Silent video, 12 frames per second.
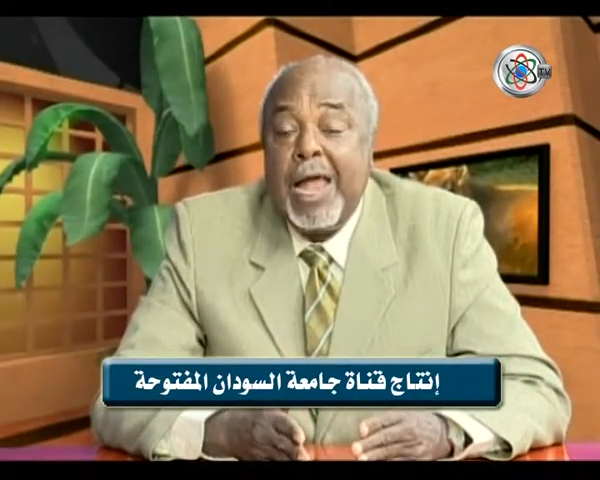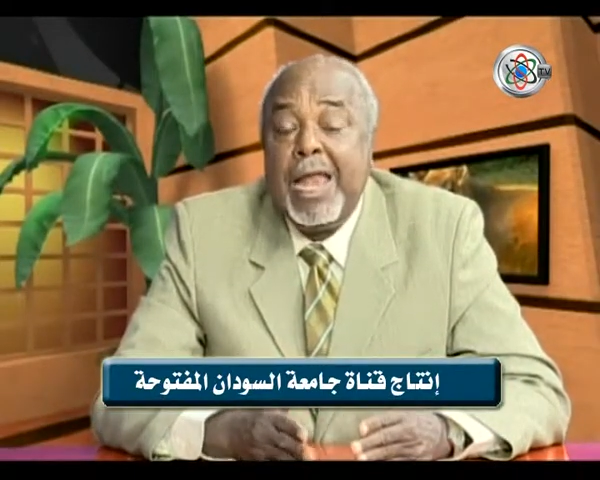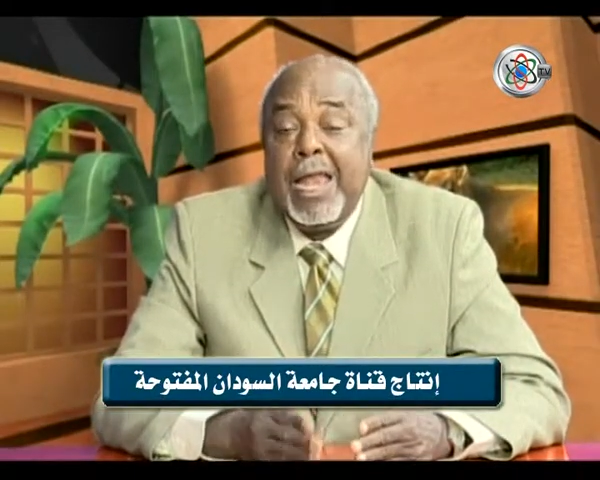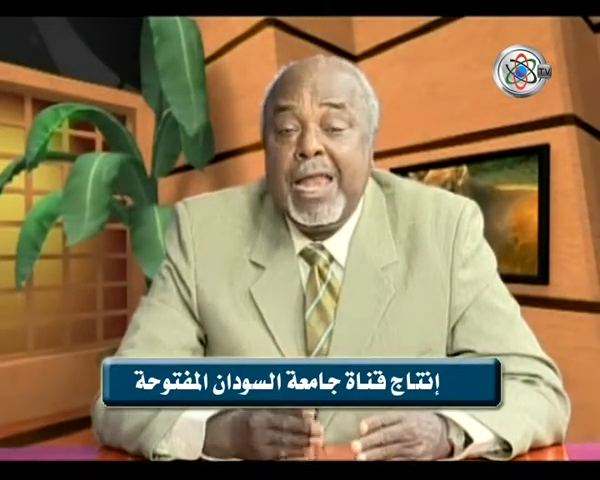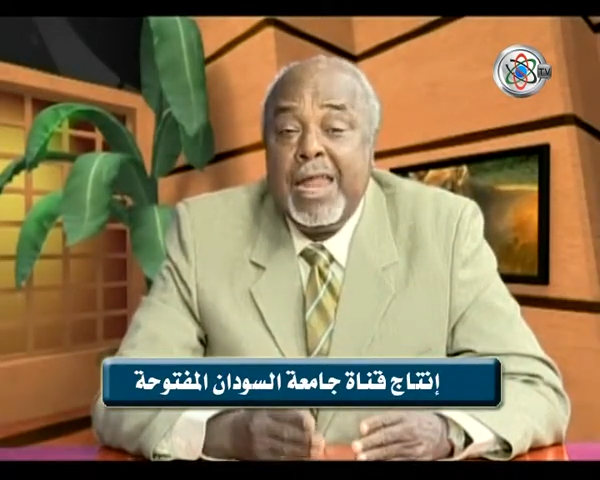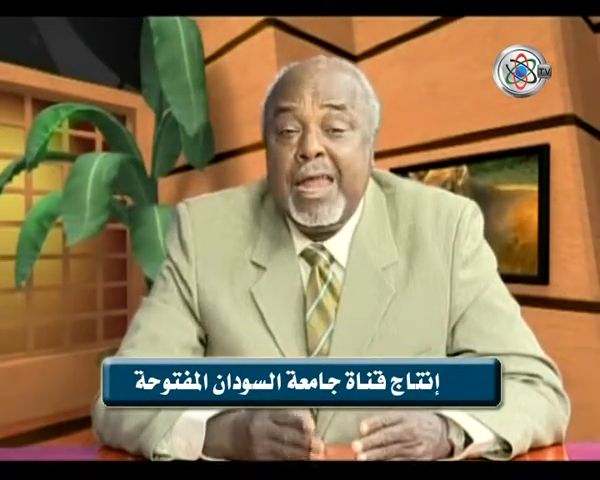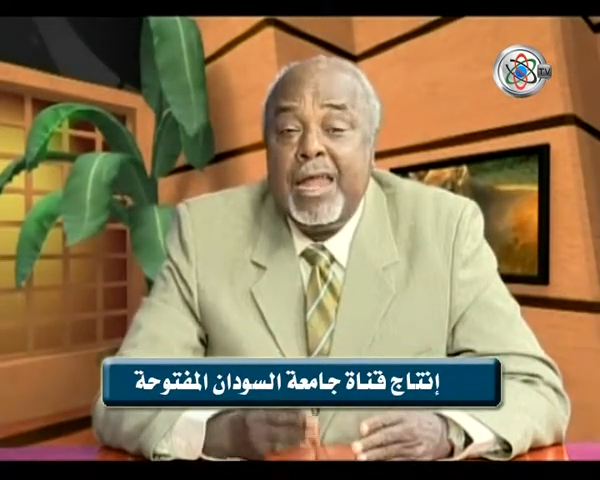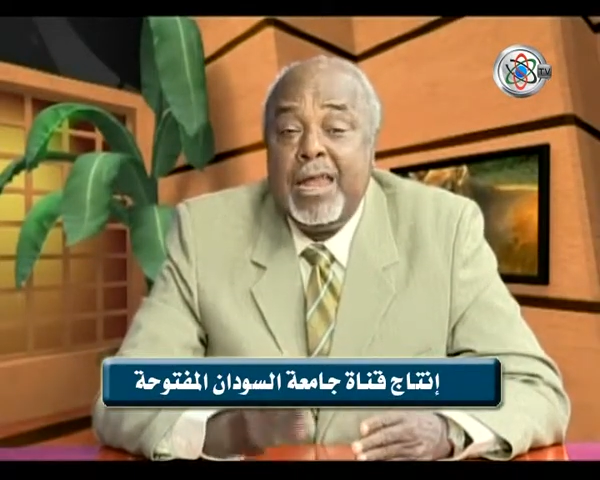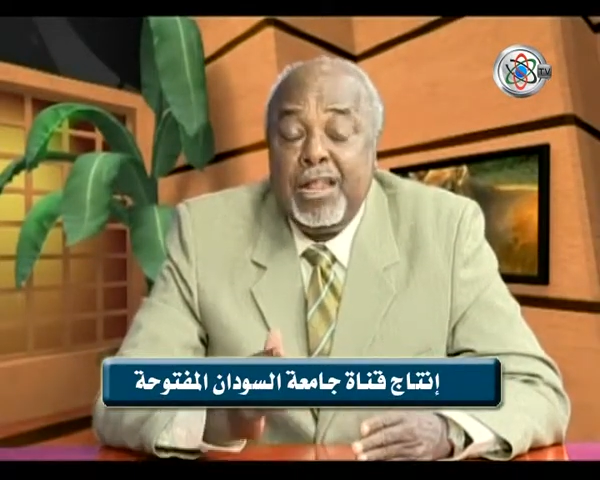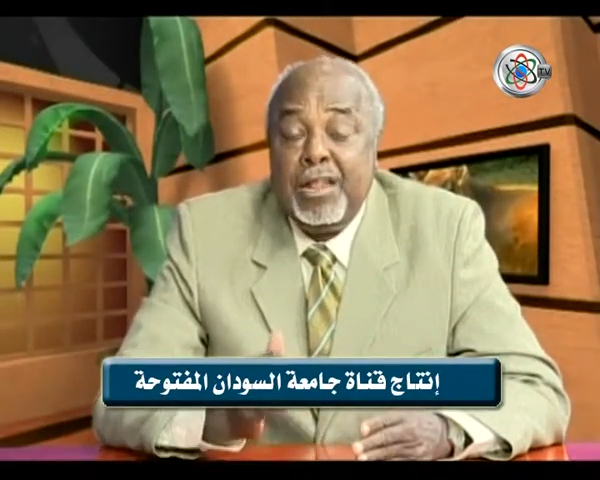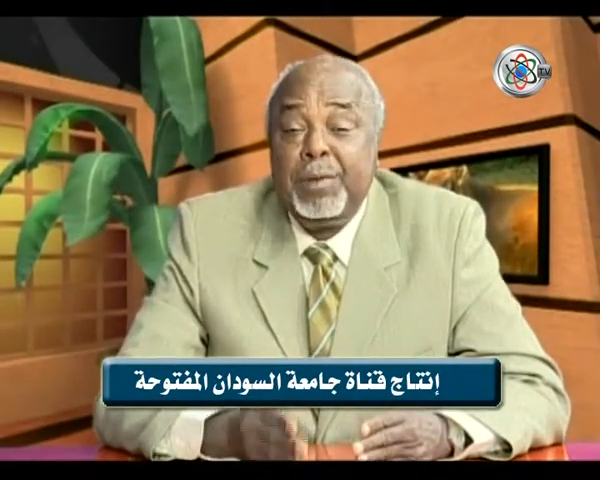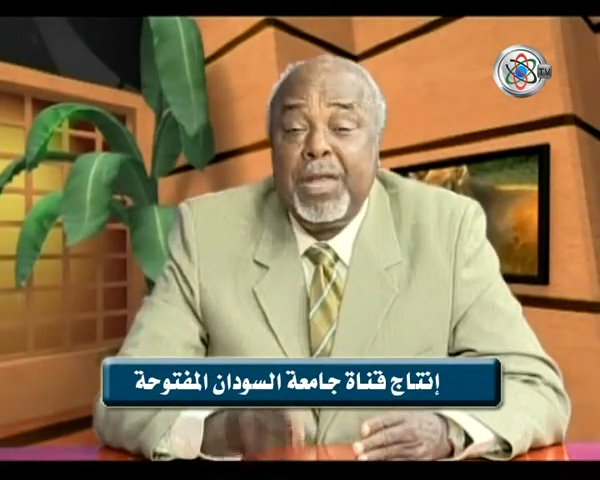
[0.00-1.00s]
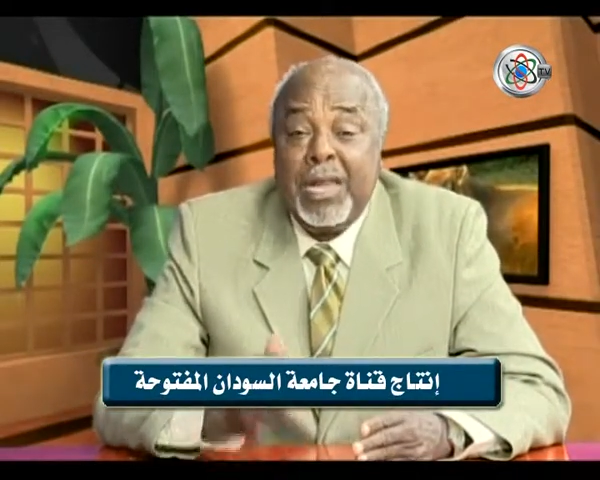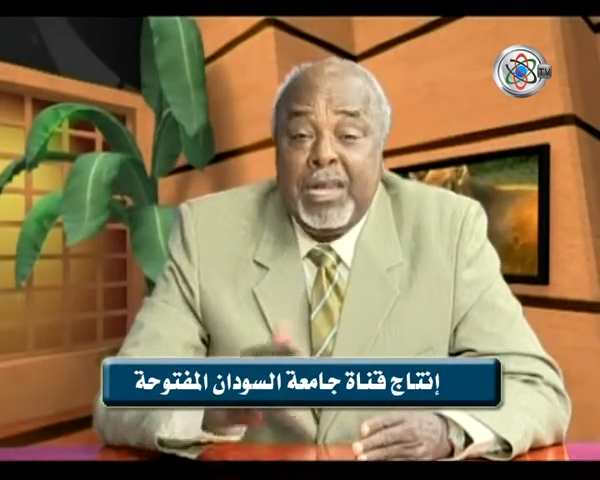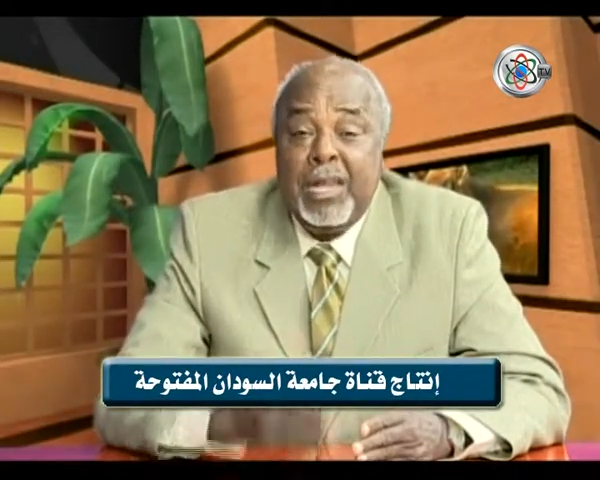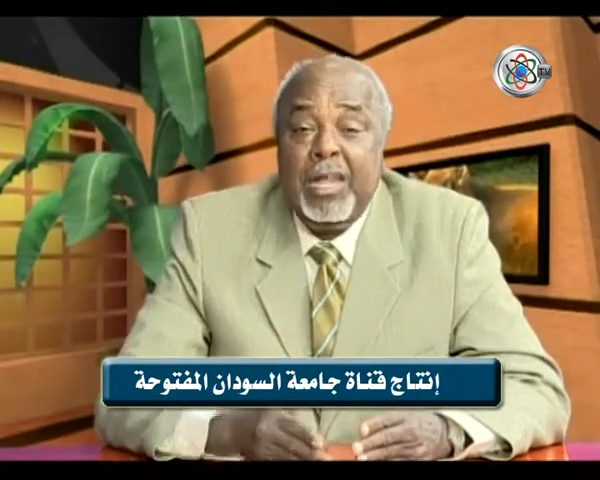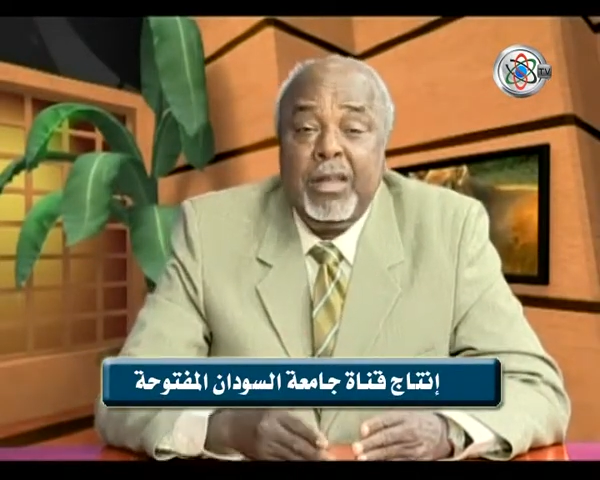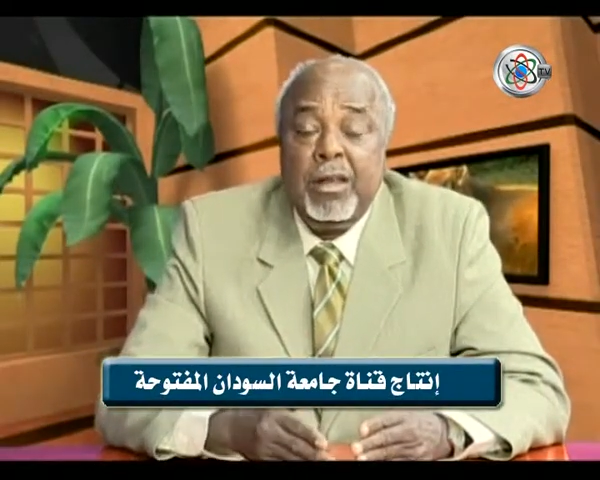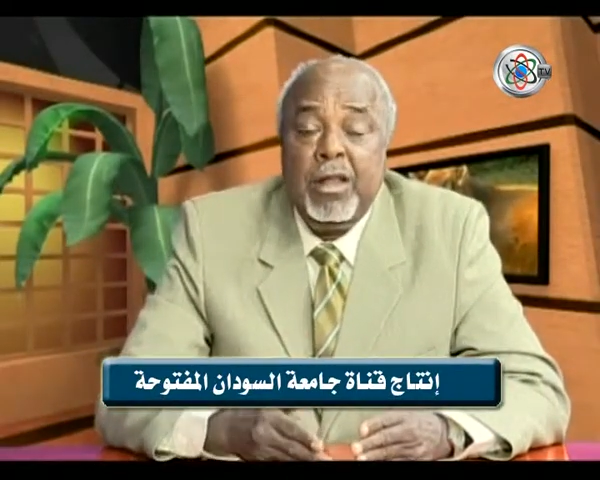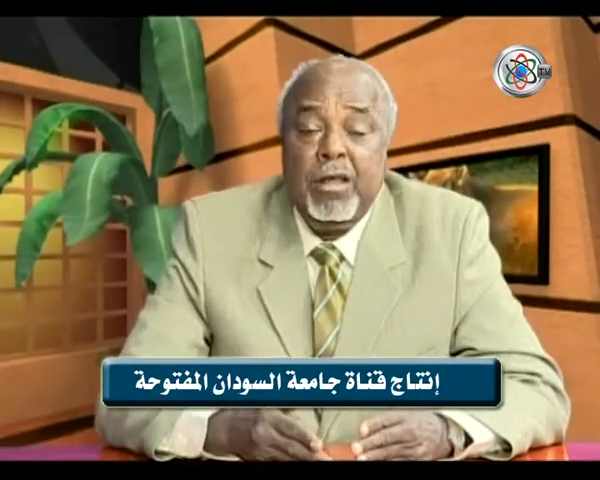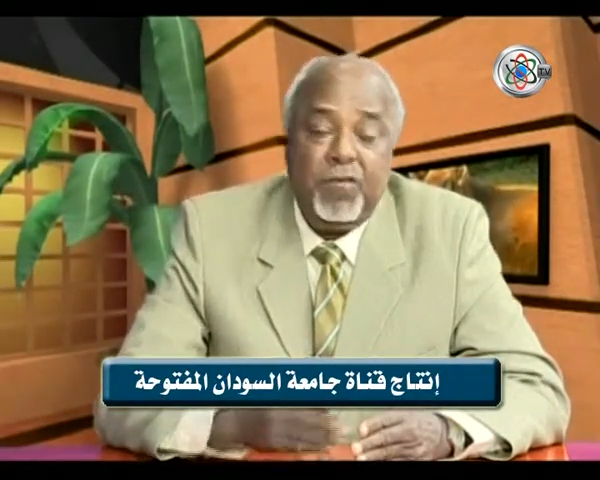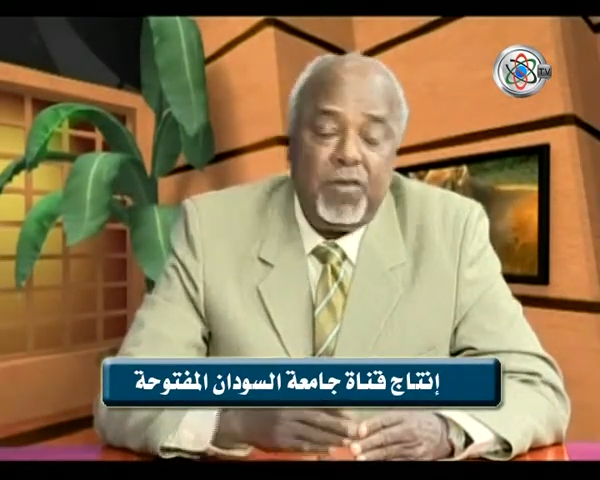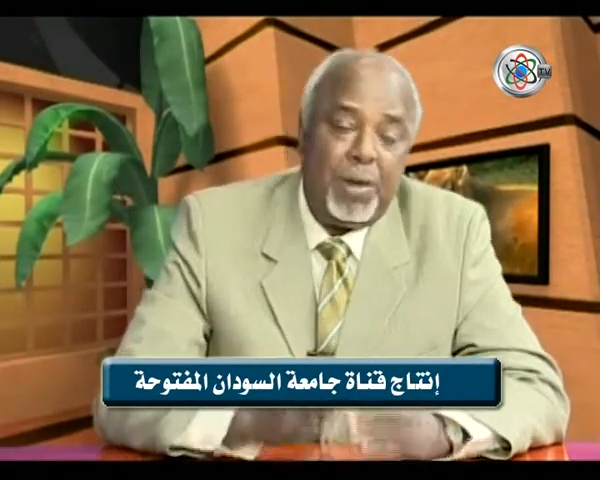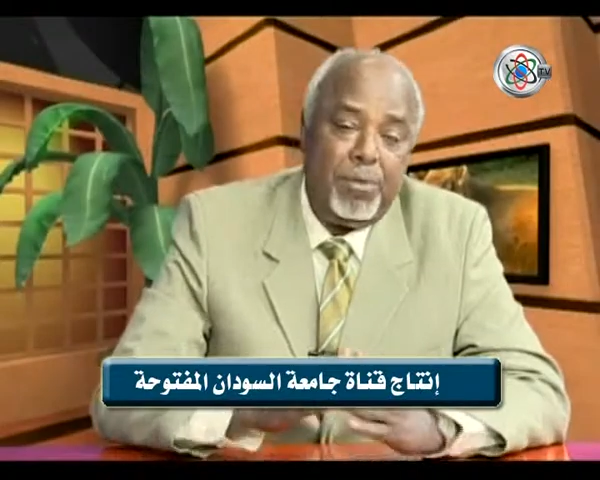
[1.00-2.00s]
لنسبة الدهن
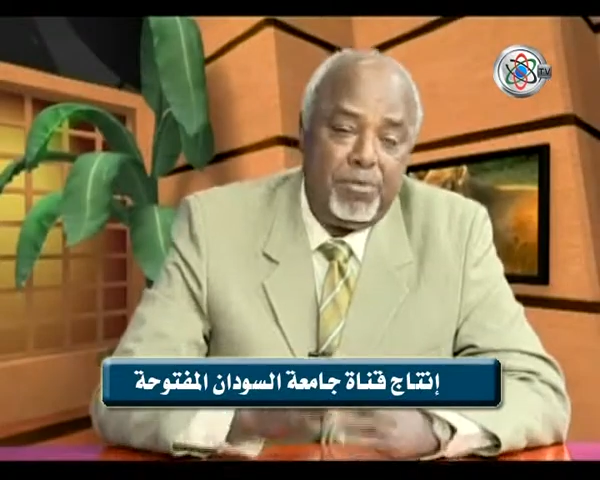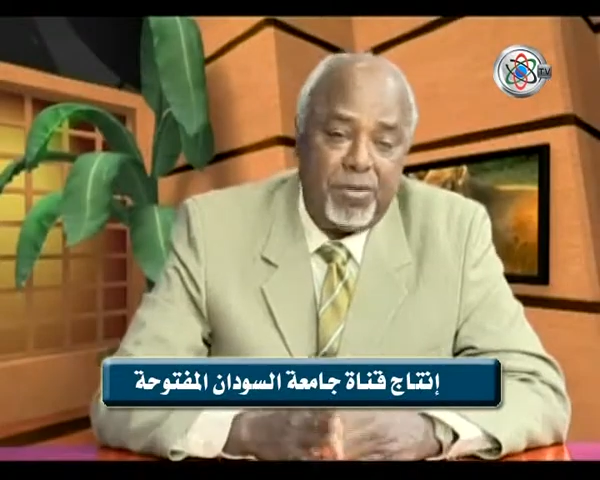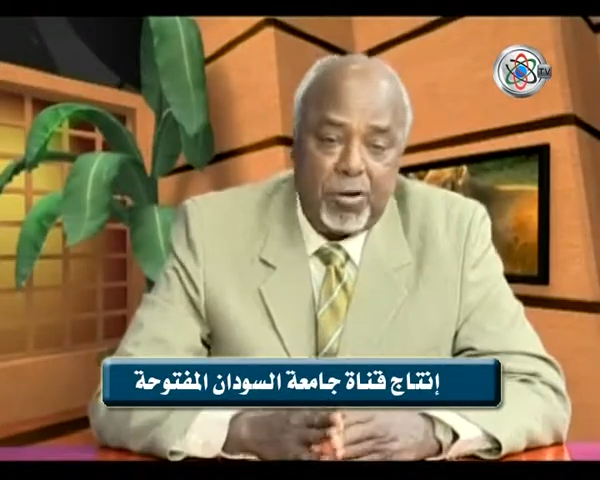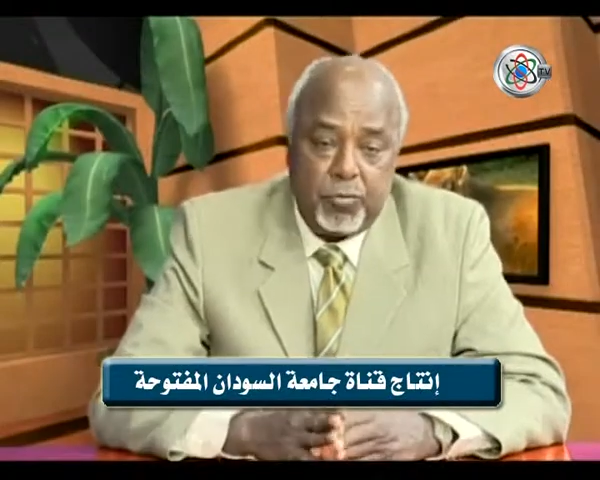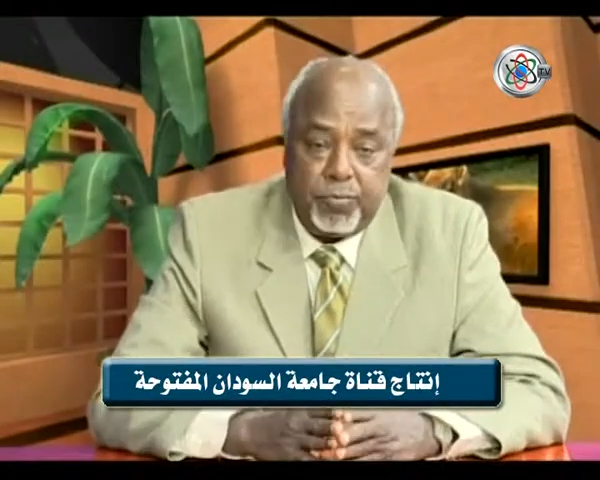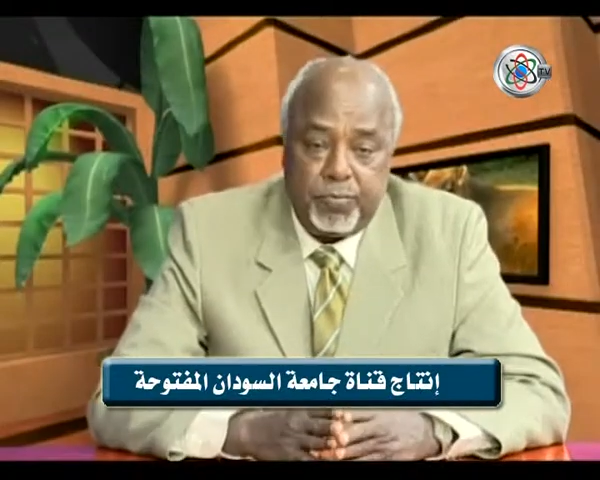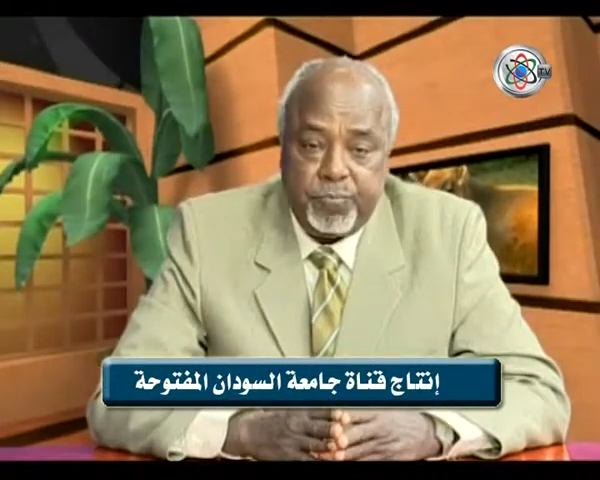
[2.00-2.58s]
في اللبن ذاته